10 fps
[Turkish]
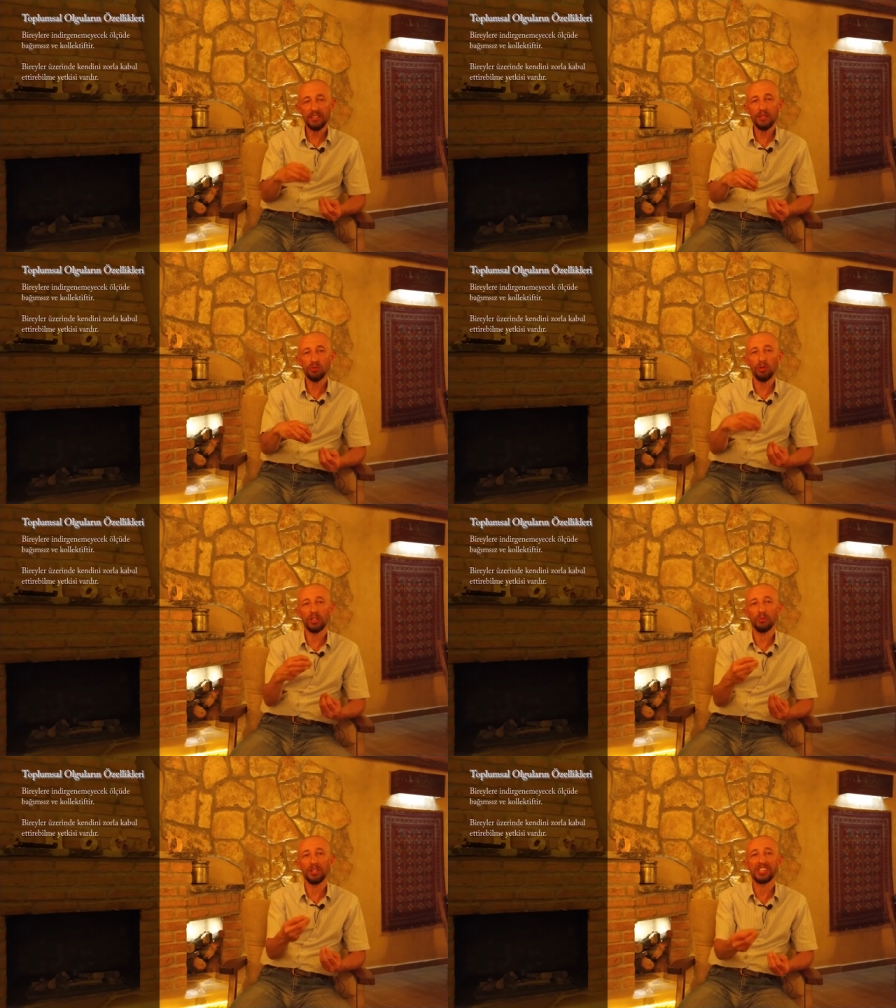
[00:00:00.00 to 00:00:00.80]
kendini
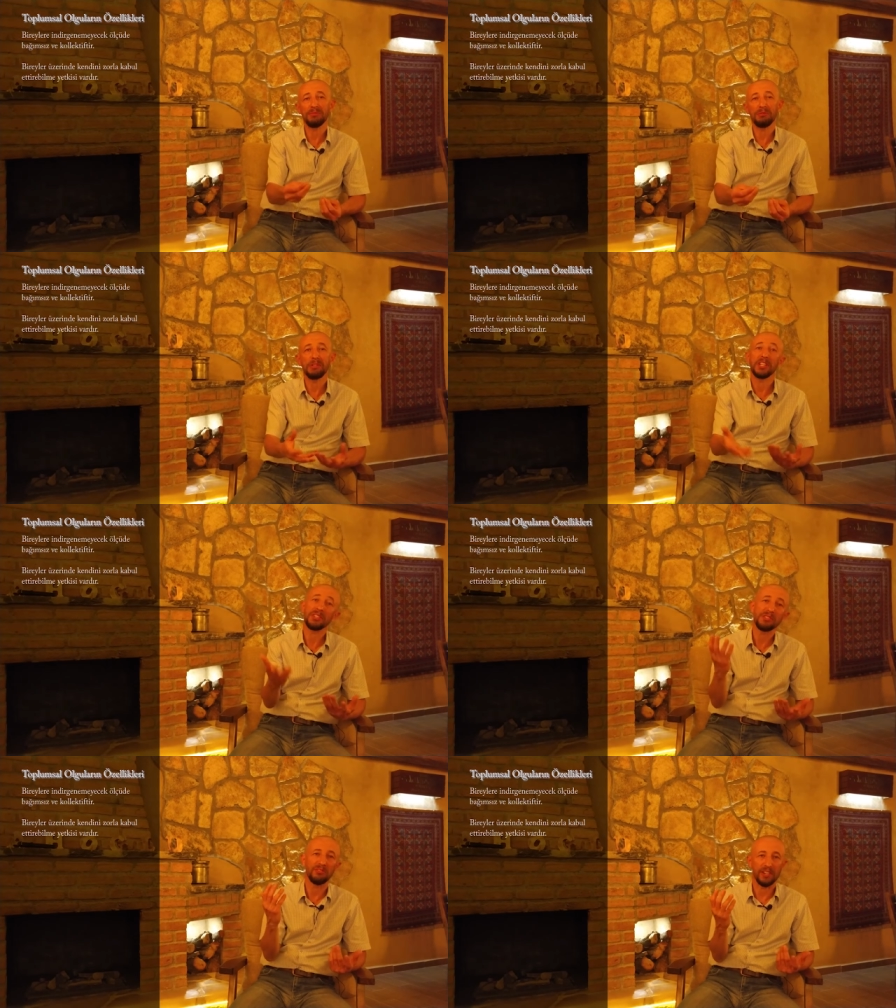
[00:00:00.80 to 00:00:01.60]
zorla kabul ettirebilme
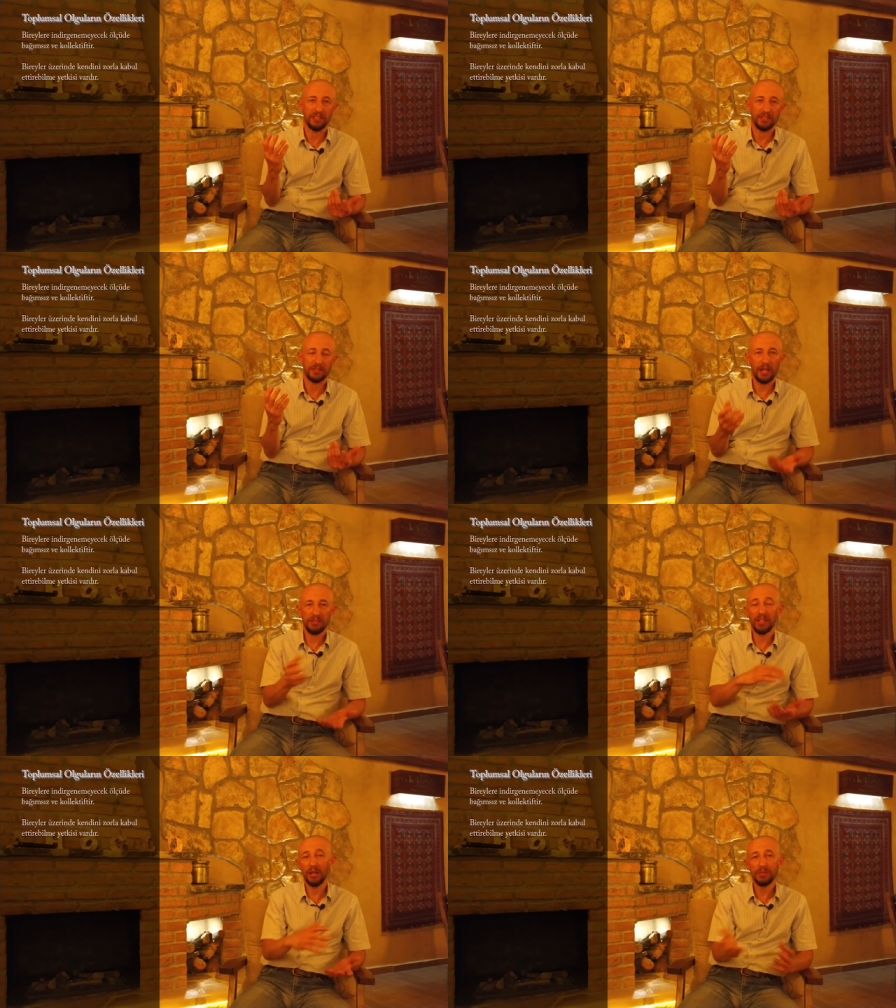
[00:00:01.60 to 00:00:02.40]
yetkisi vardır.
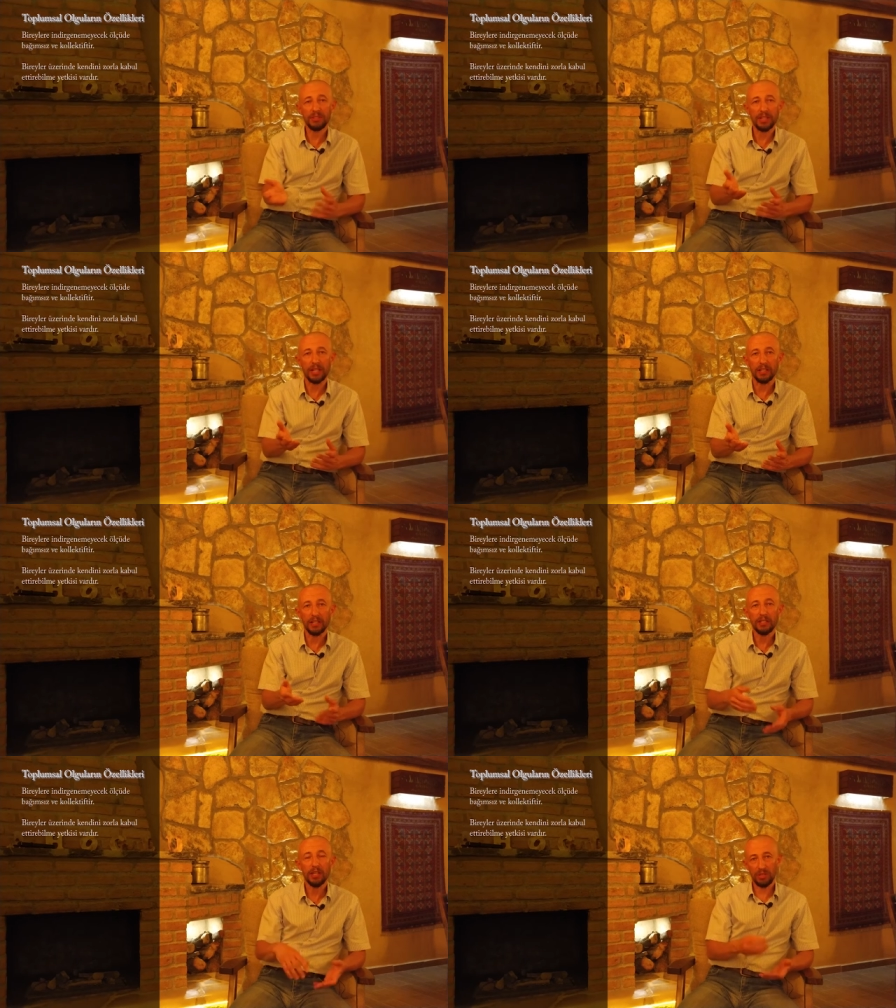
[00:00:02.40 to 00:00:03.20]
Yani tabiri
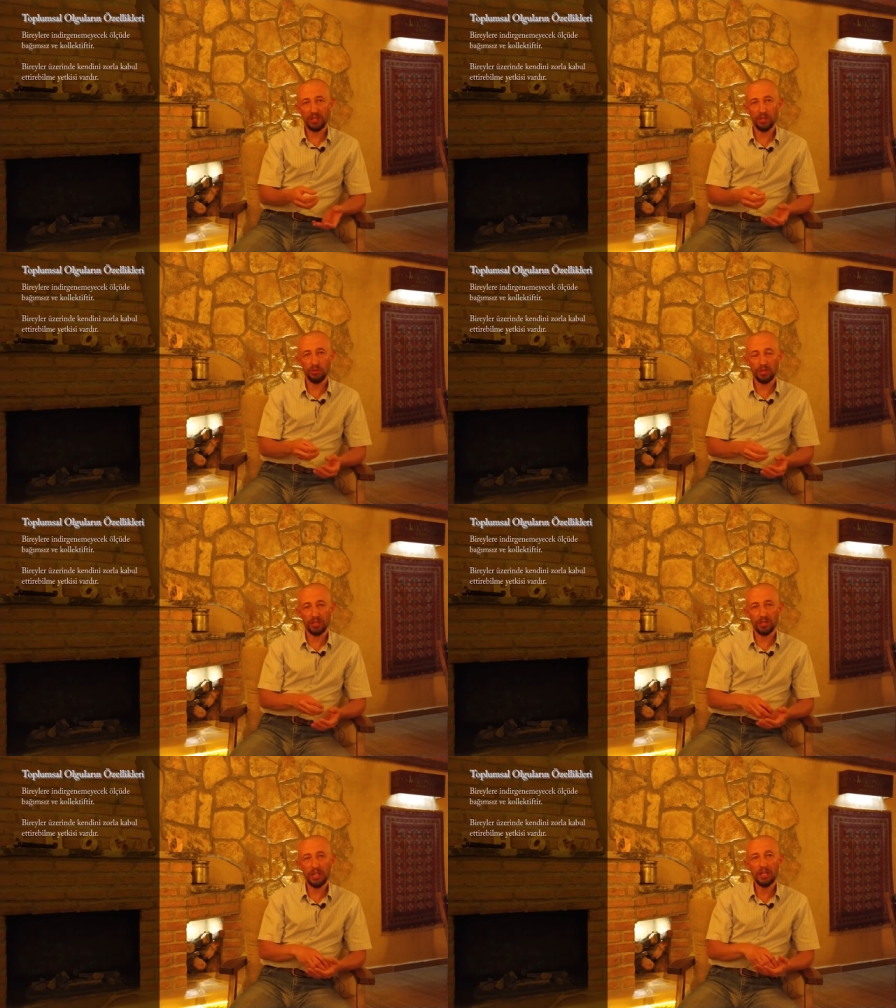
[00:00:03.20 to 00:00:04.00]
diğerle bireyler
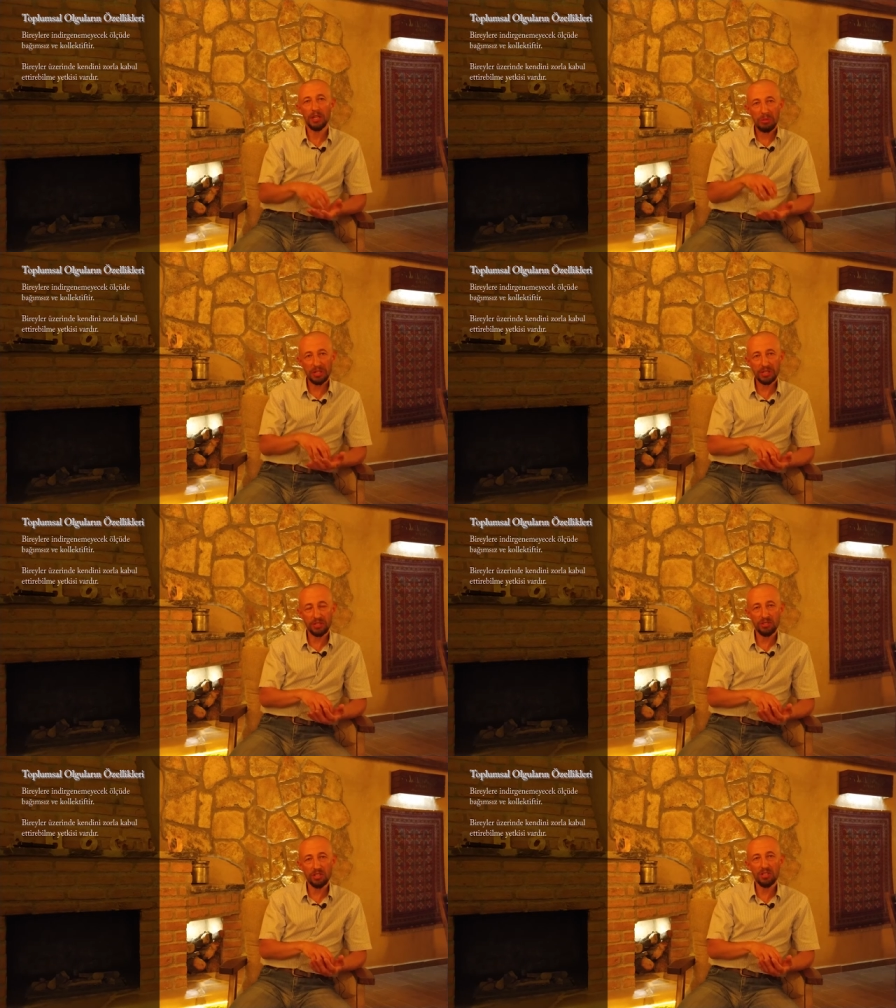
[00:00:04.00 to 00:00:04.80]
üzerinde
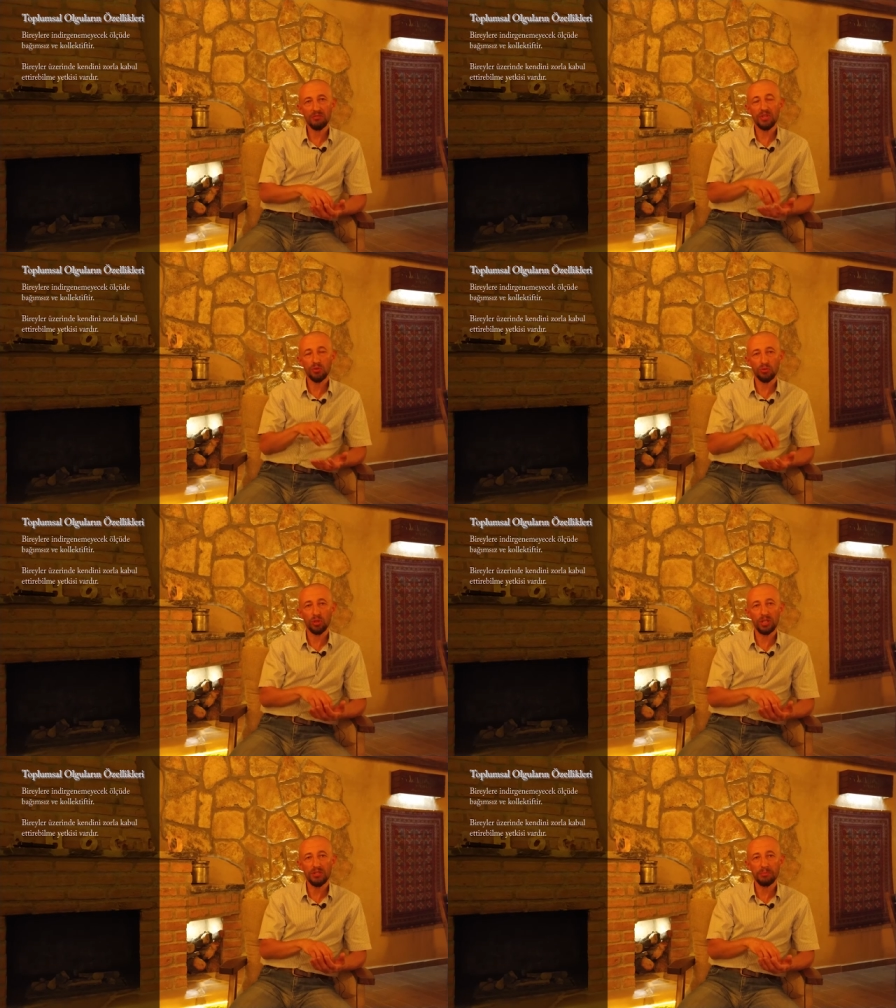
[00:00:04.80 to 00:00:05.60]
baskıcı ve
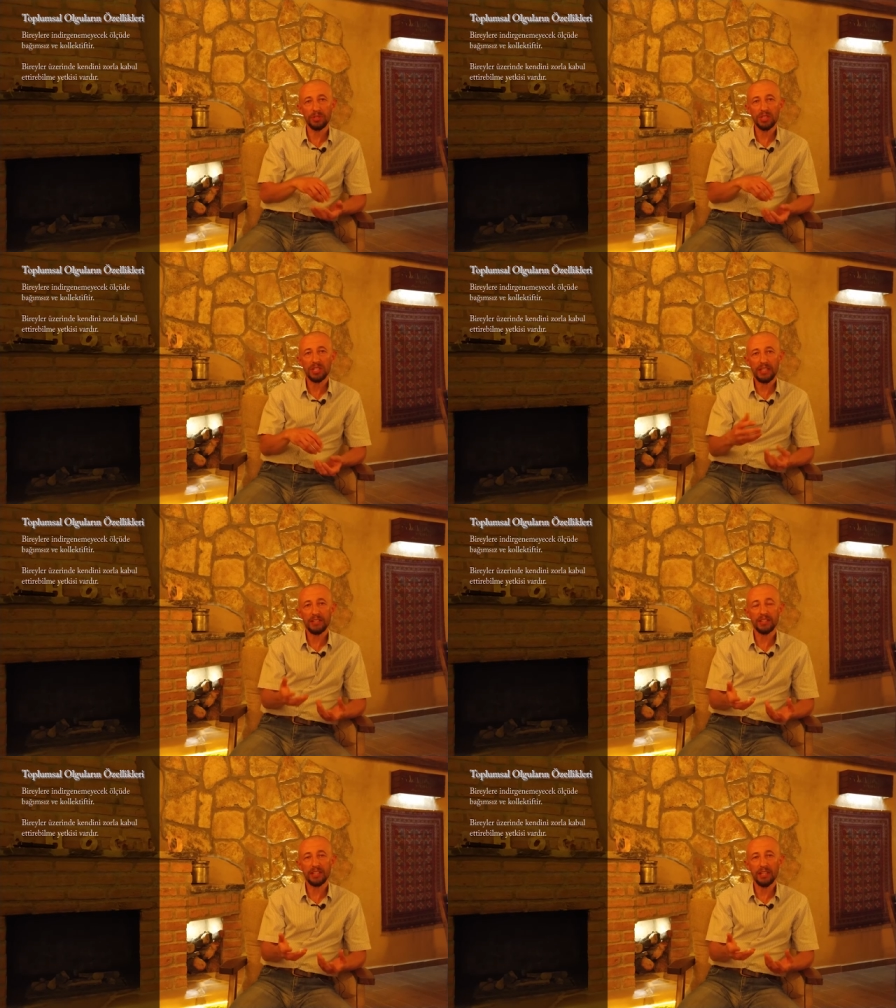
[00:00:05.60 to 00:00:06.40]
zorlayıcı bir
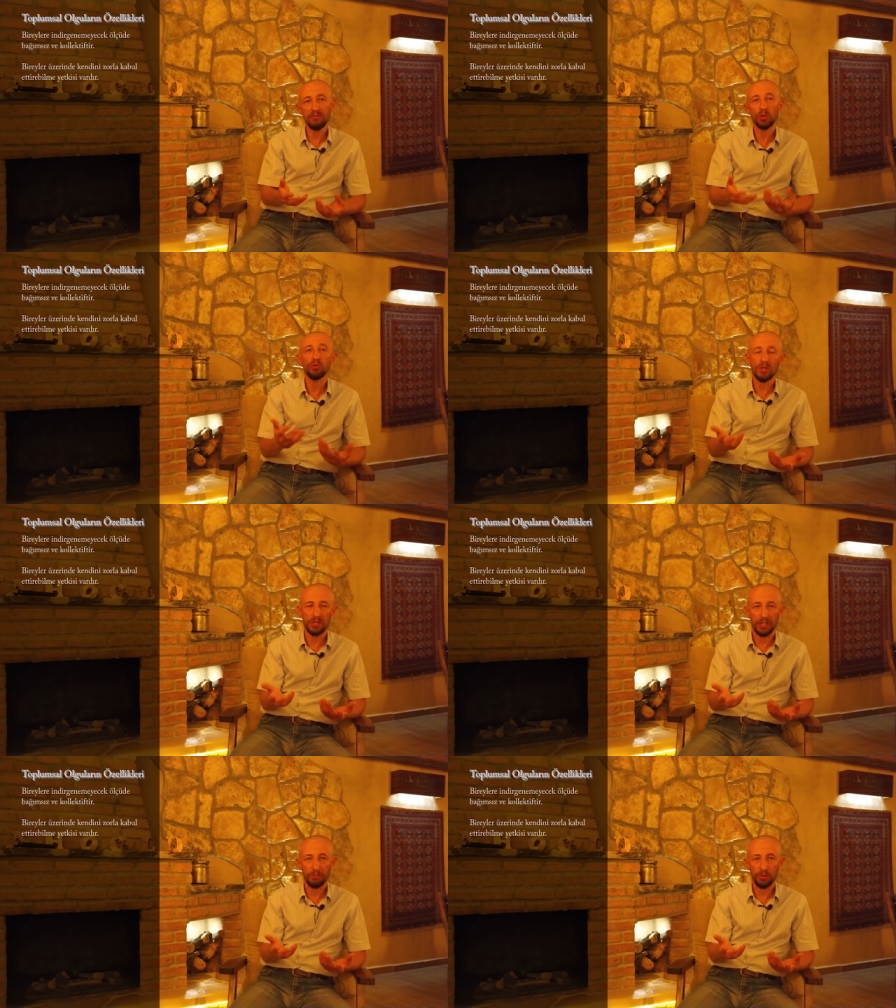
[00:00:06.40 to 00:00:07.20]
yetkiye ve
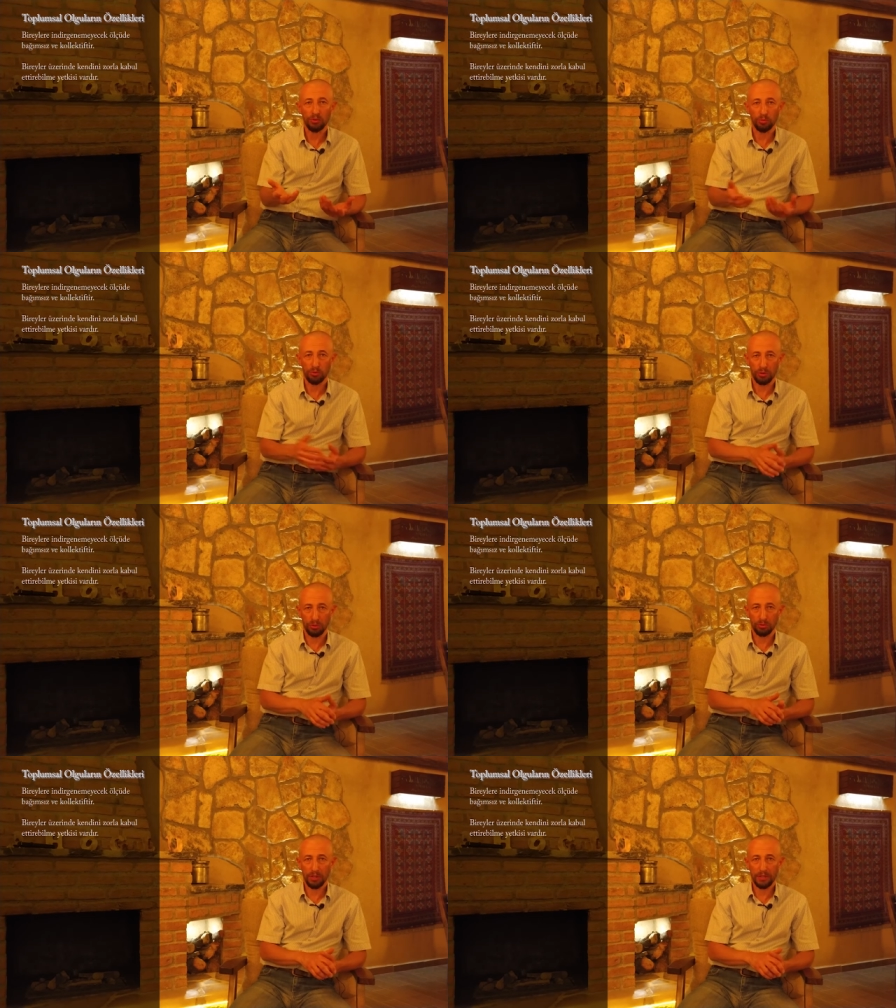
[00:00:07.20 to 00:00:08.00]
güce sahiptir
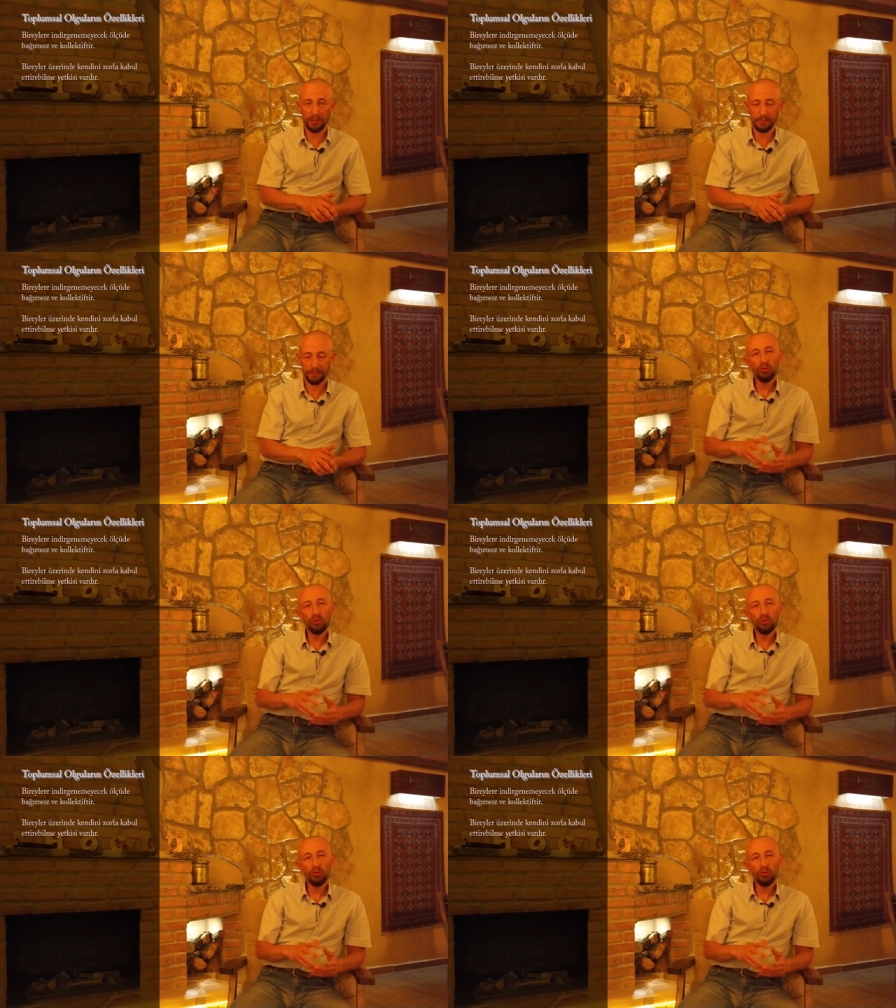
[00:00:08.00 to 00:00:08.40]
toplumsal olgular.